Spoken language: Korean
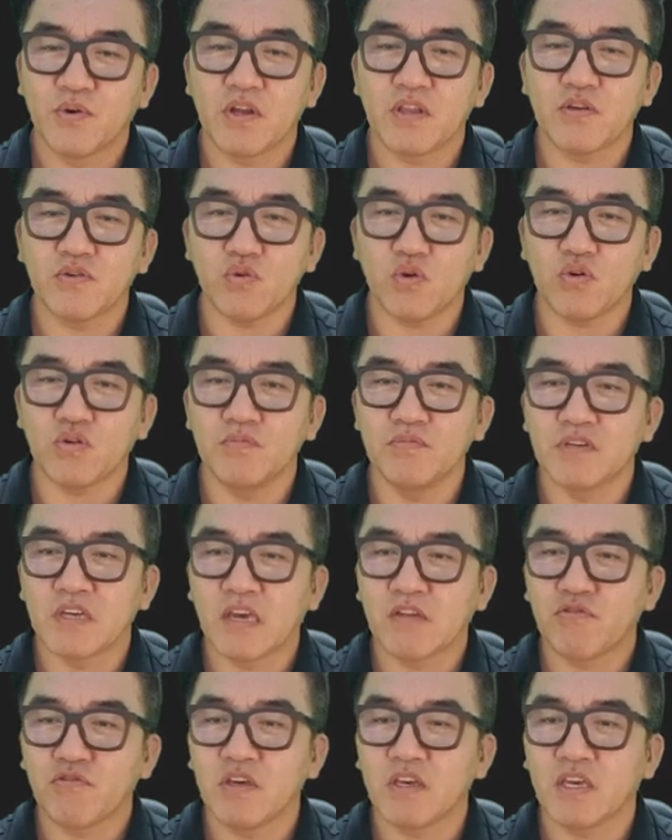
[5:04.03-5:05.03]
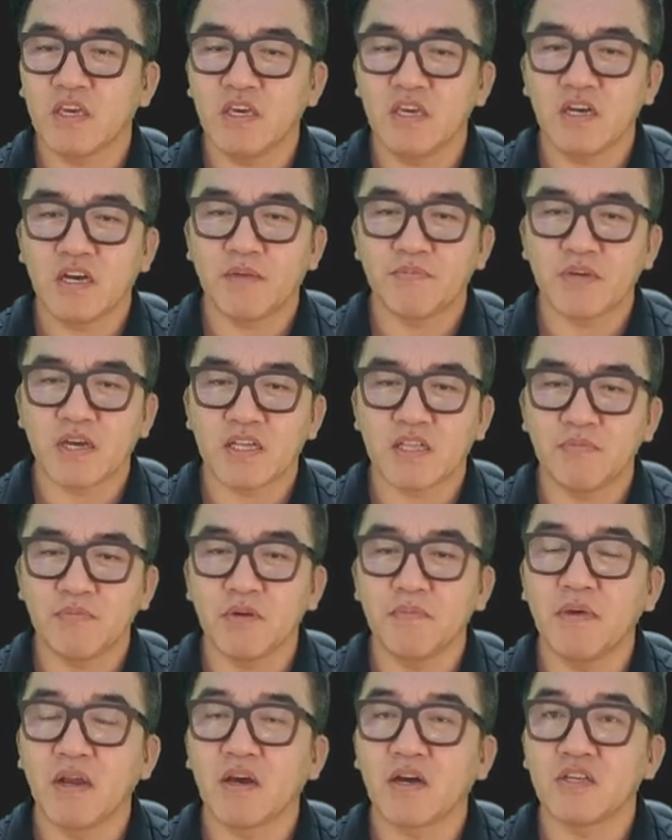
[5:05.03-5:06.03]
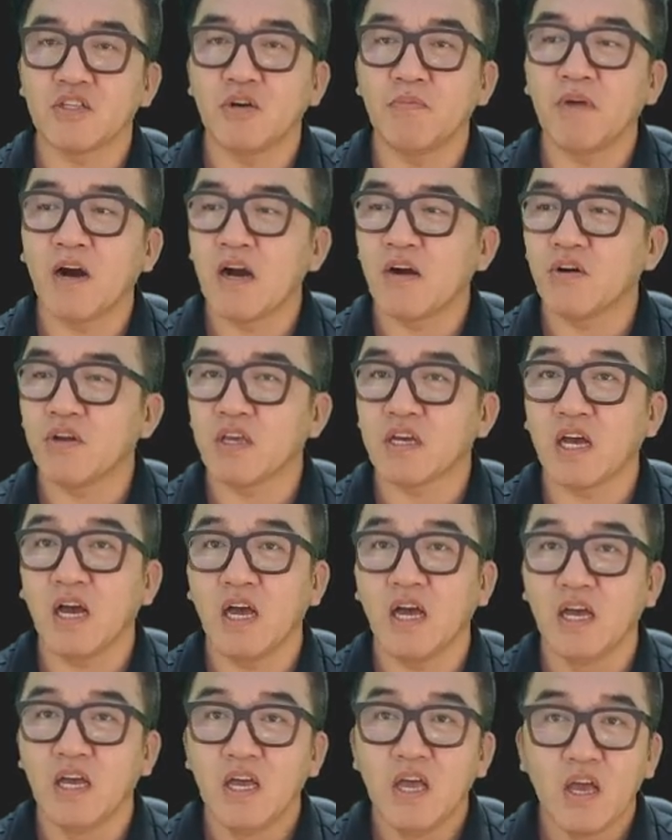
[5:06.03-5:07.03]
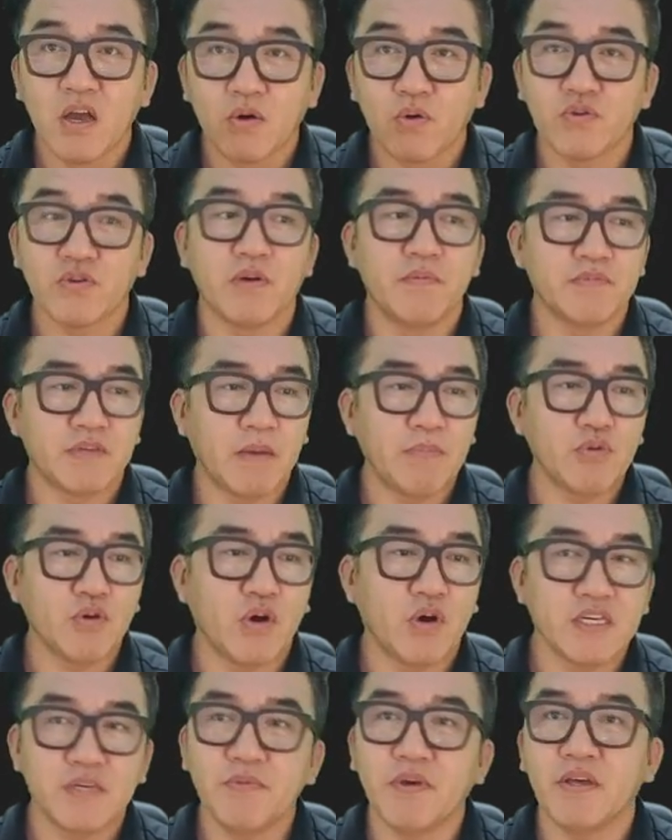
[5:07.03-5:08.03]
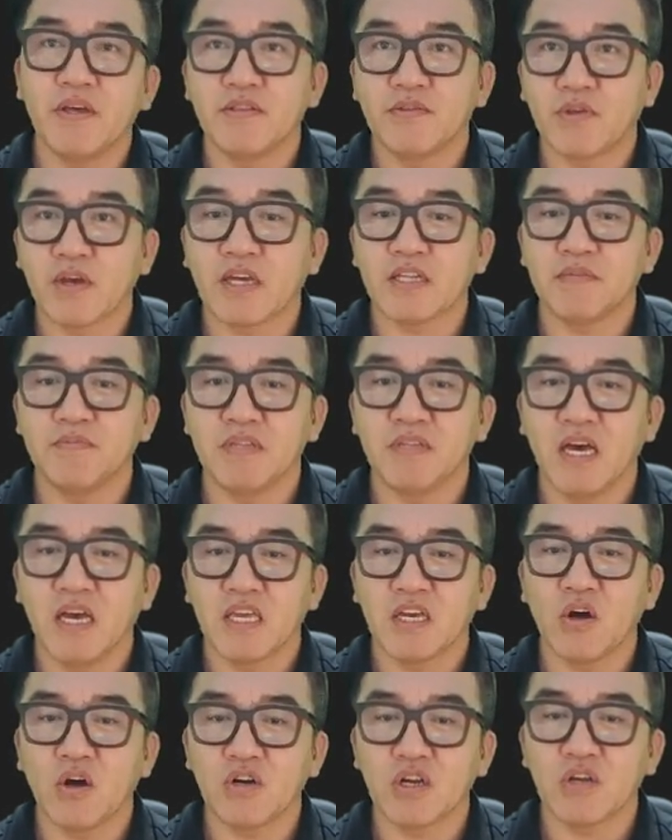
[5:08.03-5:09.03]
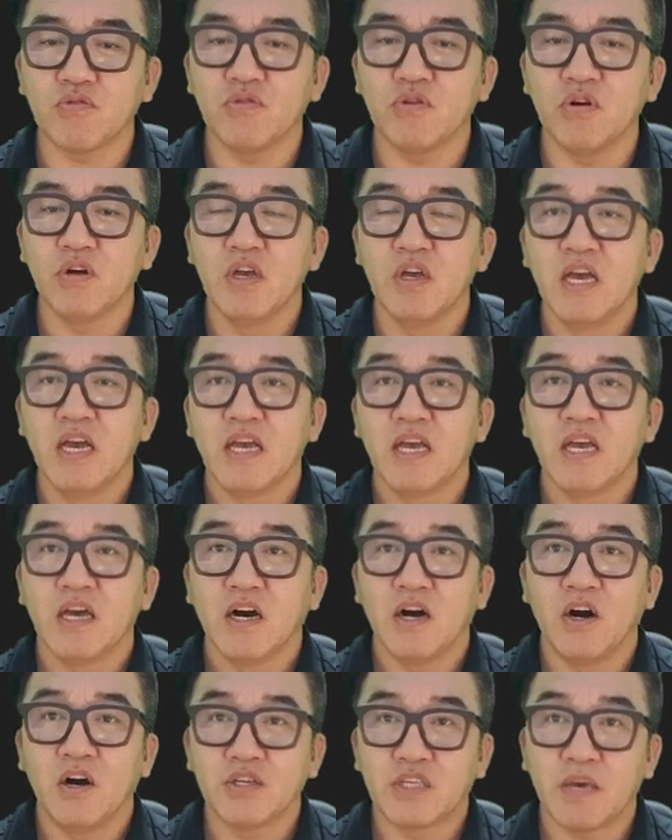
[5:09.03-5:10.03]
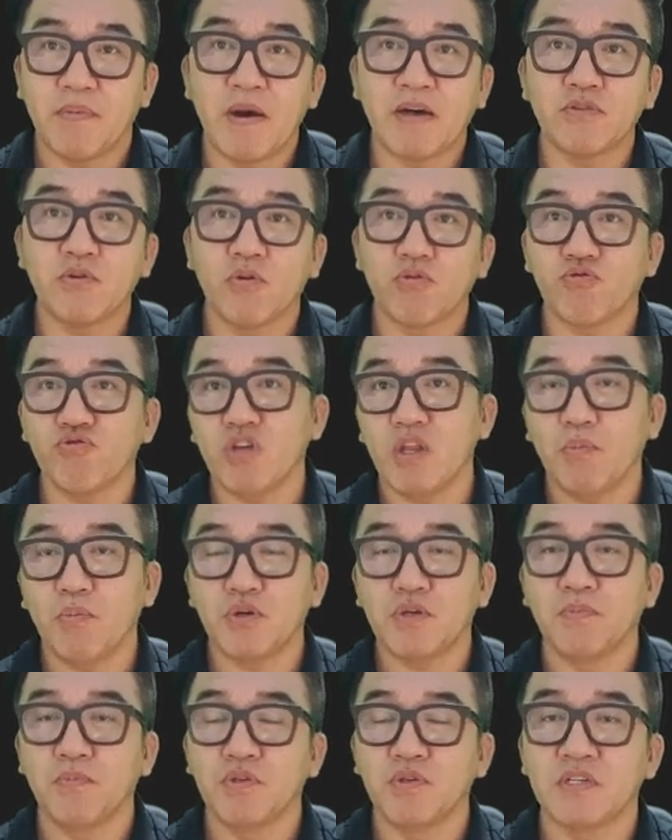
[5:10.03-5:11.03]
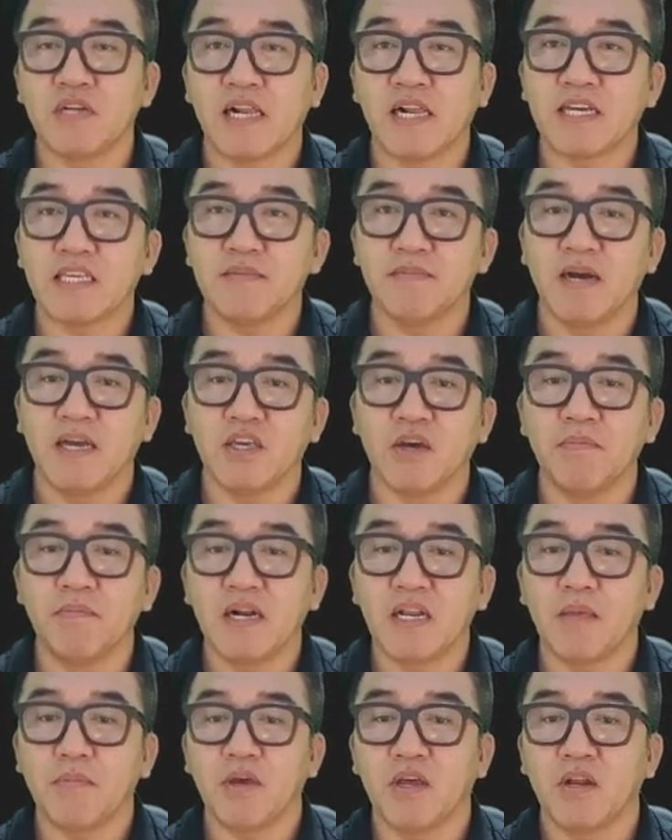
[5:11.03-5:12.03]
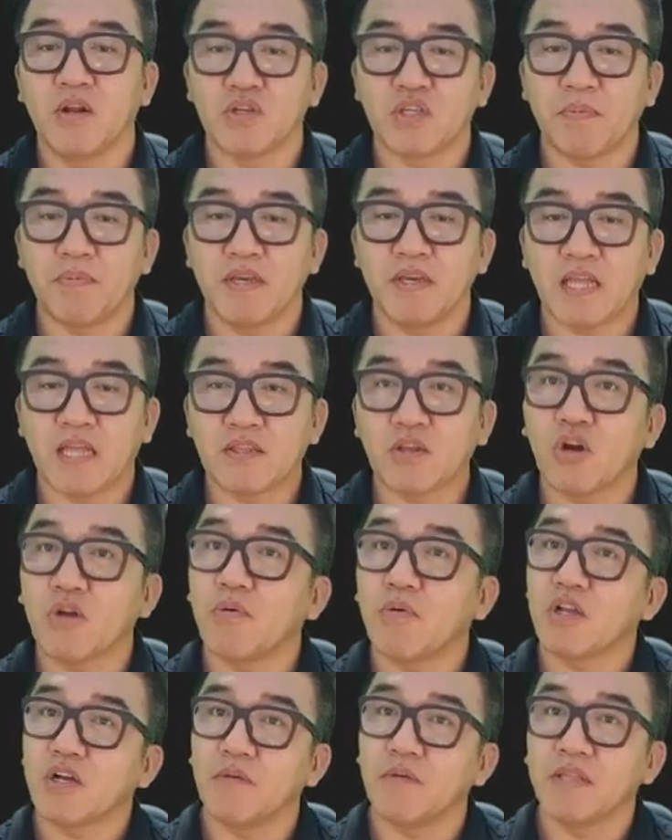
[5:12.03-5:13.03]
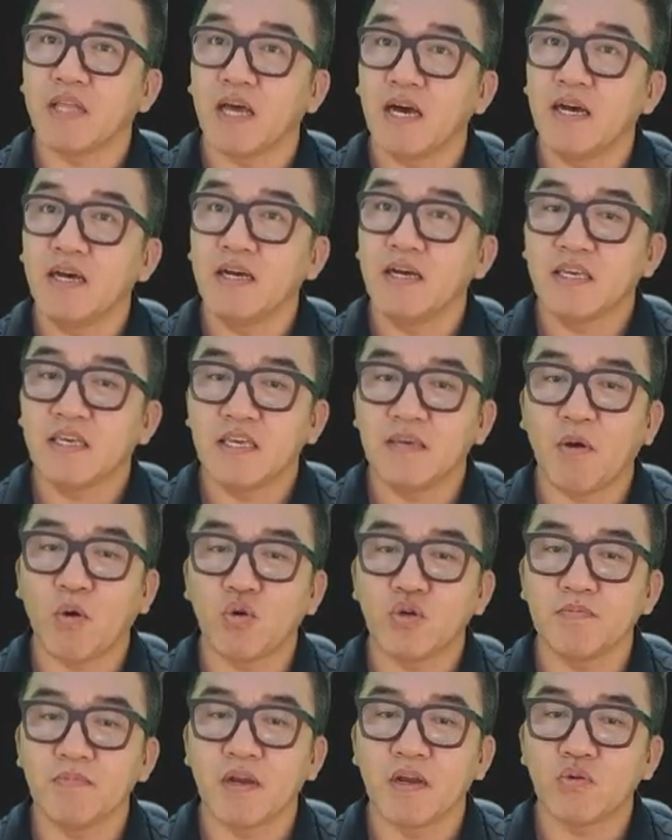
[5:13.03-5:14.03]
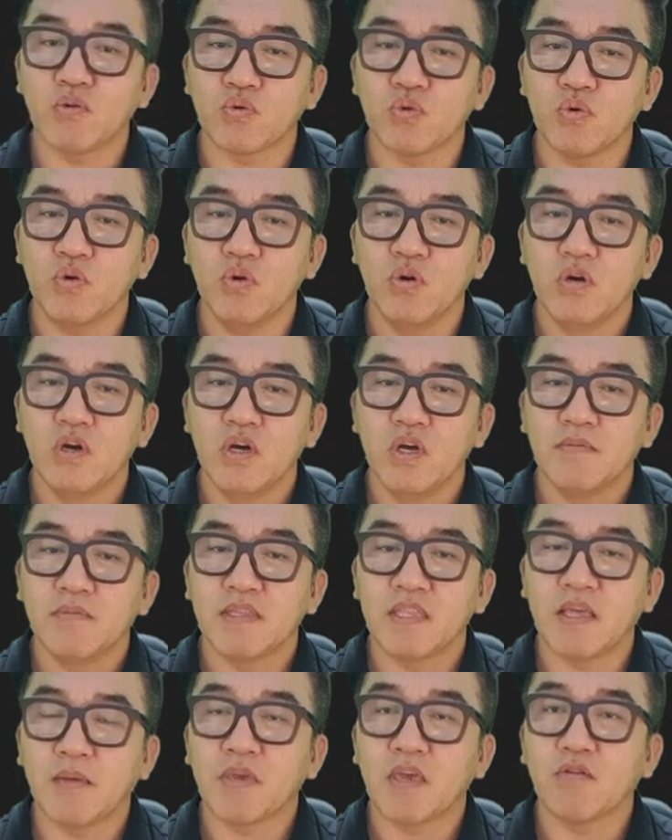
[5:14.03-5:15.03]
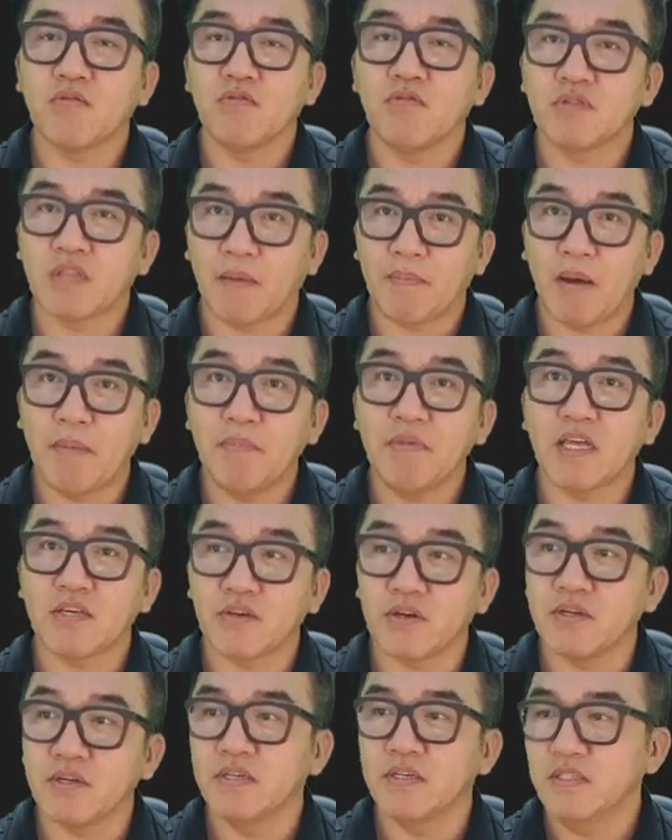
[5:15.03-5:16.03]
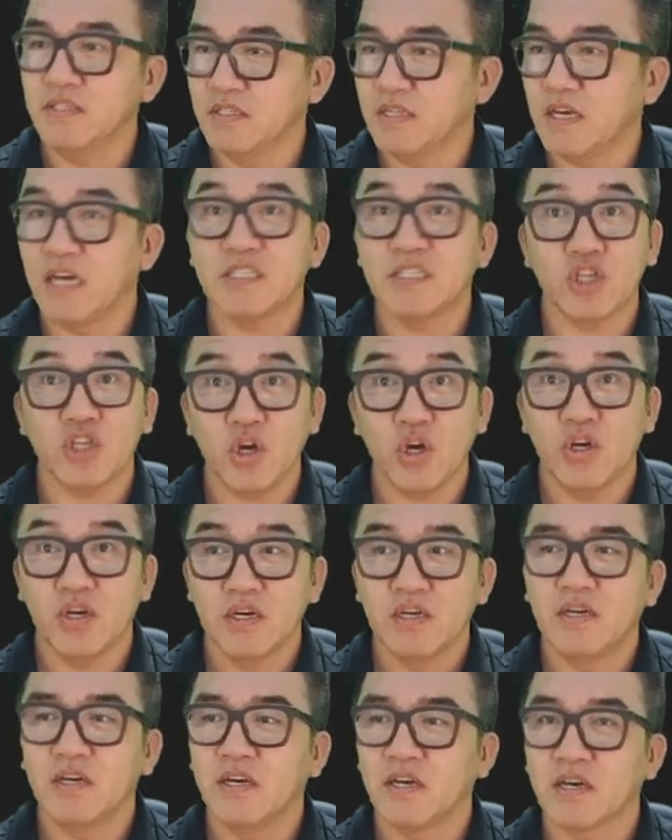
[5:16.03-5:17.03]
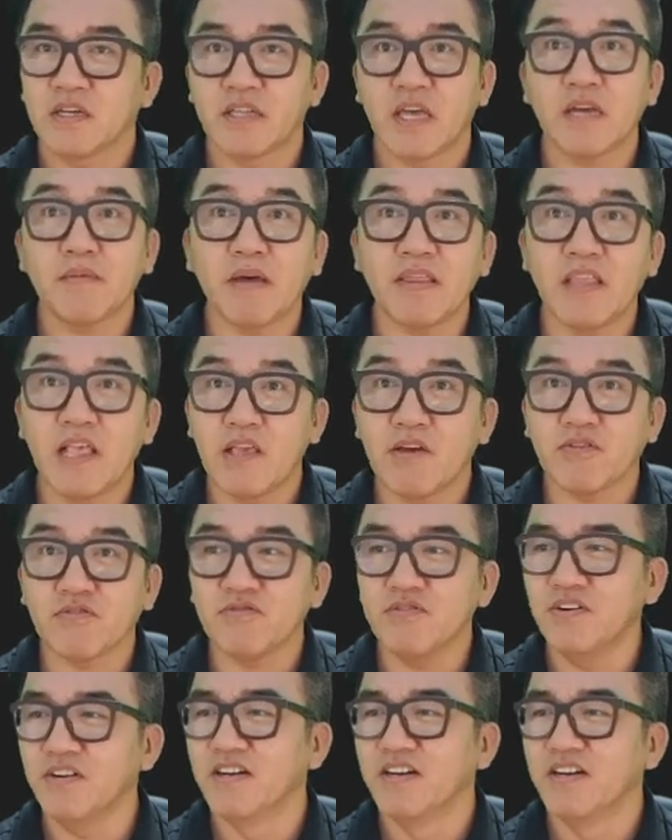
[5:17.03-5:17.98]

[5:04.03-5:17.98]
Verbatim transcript: 그래서 조금 이렇게 수익이 갑자기 3천만 원까지 넘어간 거니까 그 점 참조하시면 되겠습니다. 이거 그리고 어, 제 방송을 꾸준히 보신 분들은 알겠지만 연말 되면 어차피 다 털어버릴 겁니다. 250만 원 정도 남기고 다 팝니다 저는 아시죠? 네, 그 세금 안 내려고